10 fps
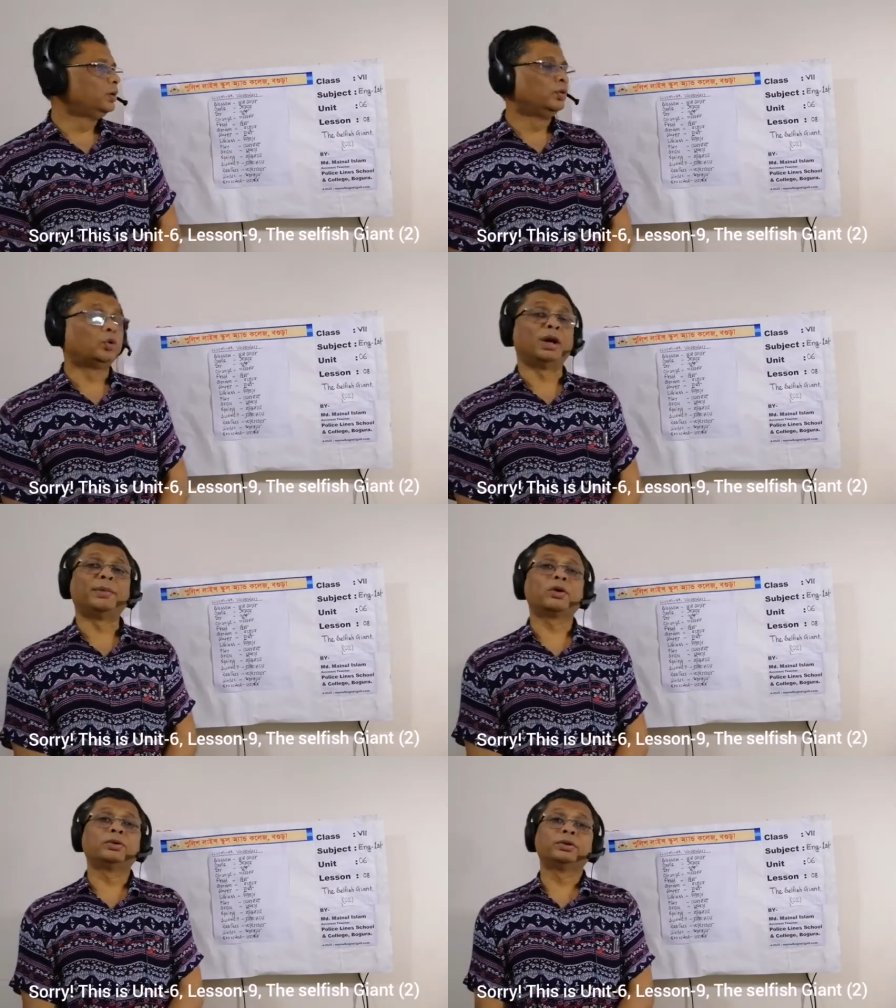তো
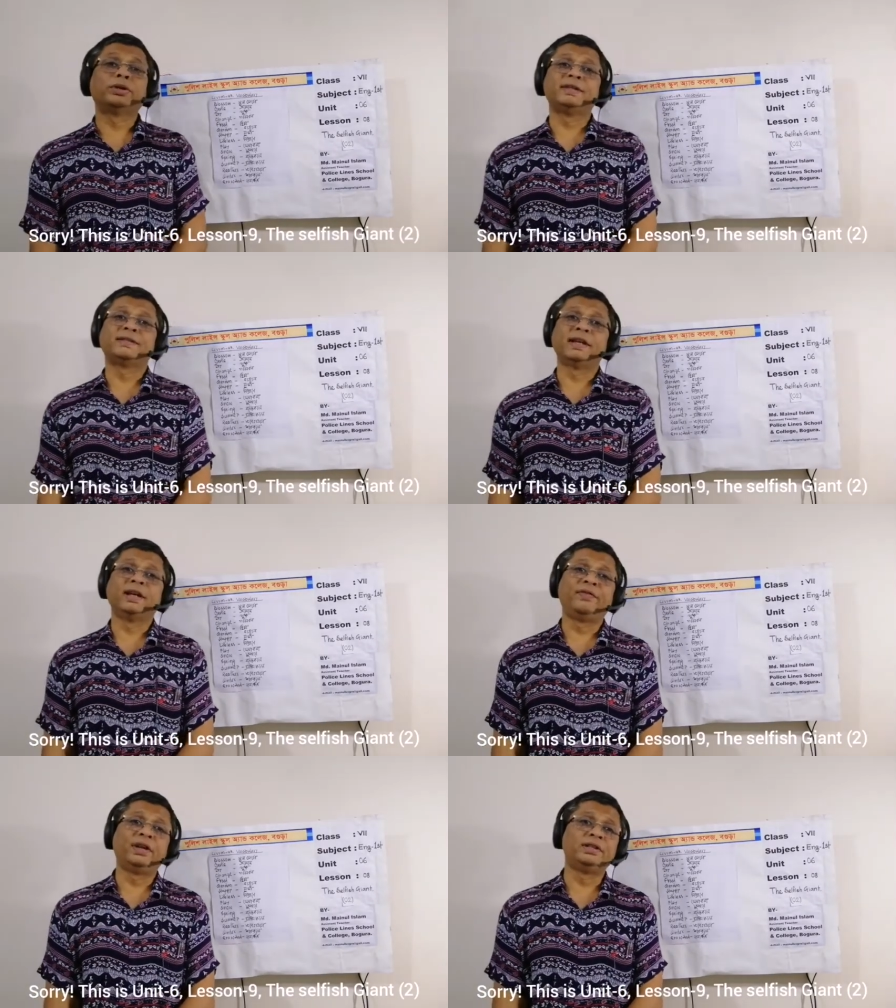আমরা গতদিন
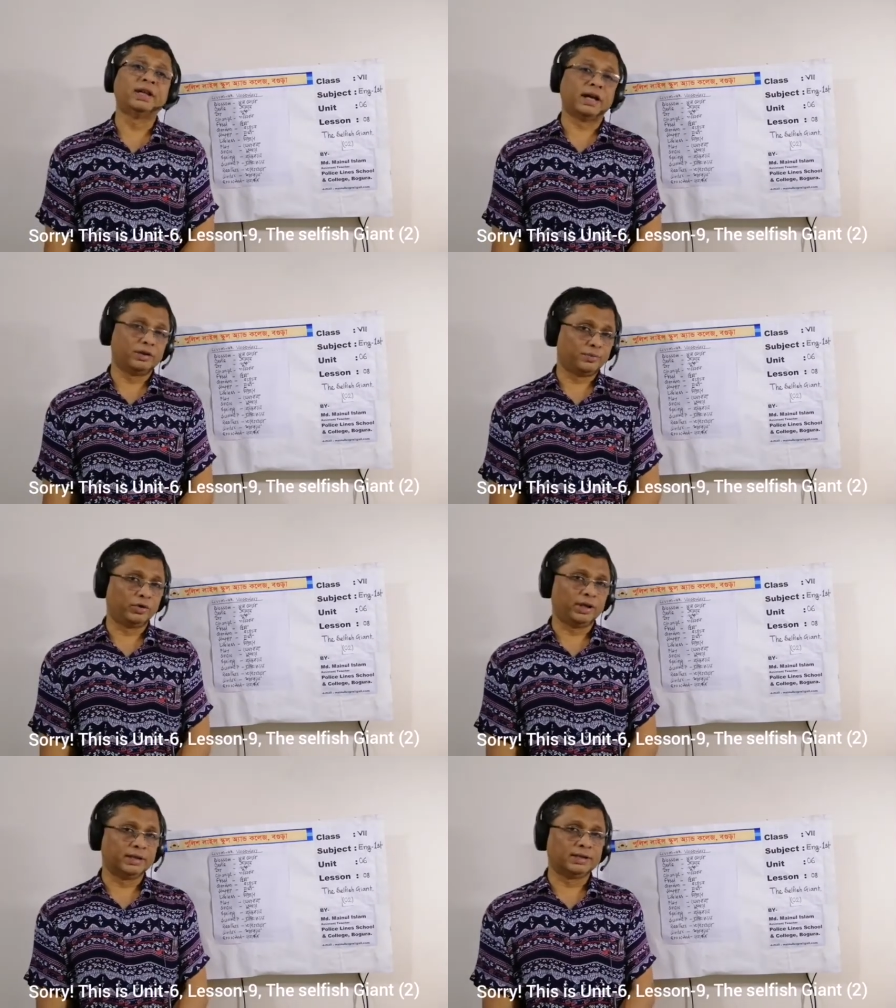সেলফিশ জায়েন্ট
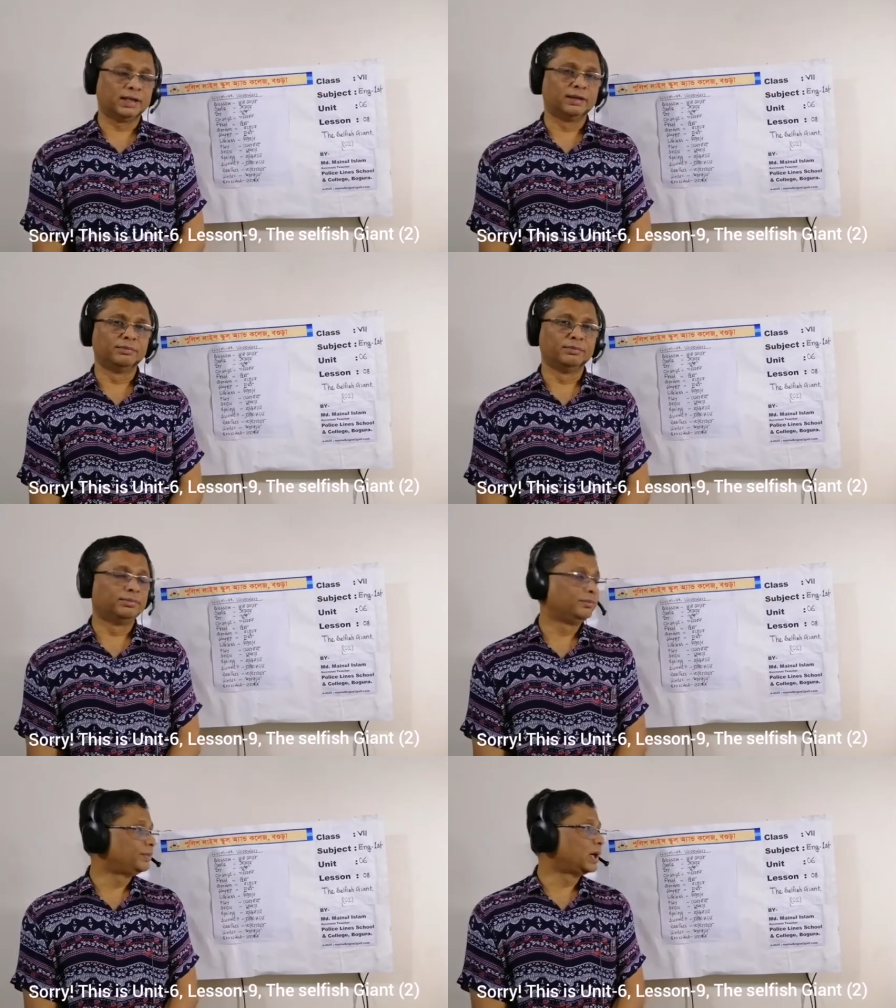পড়িয়েছিলাম
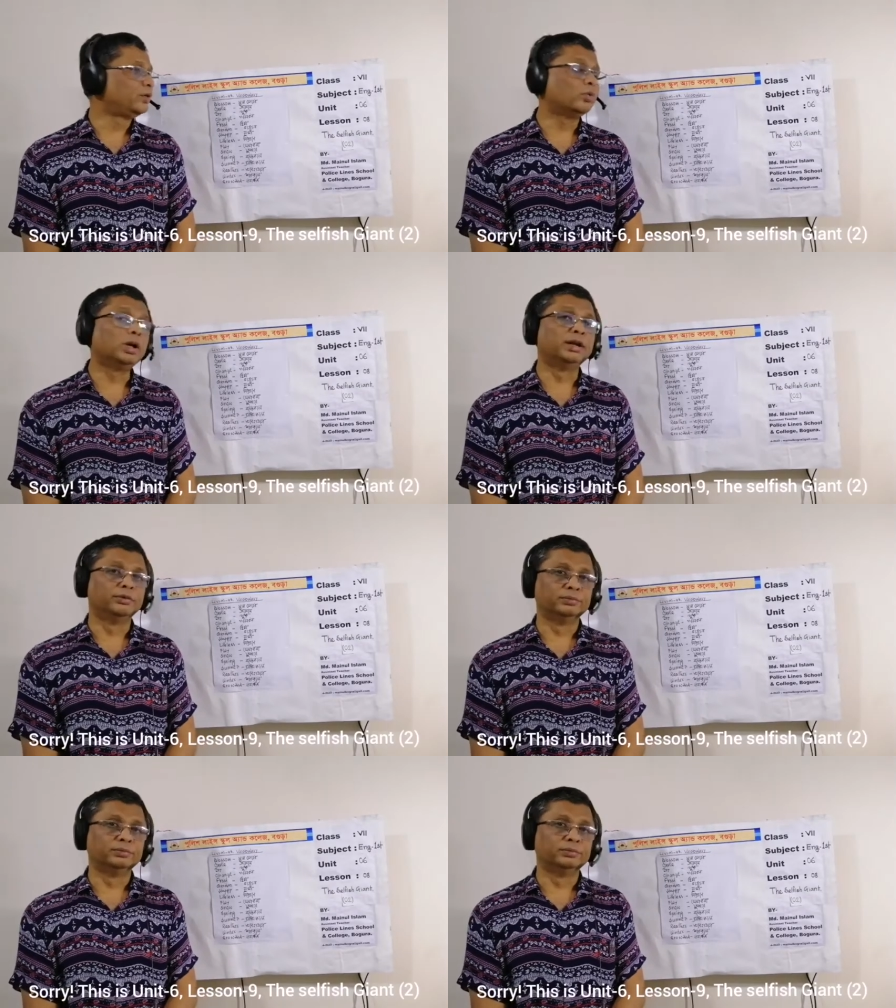পার্ট ওয়ান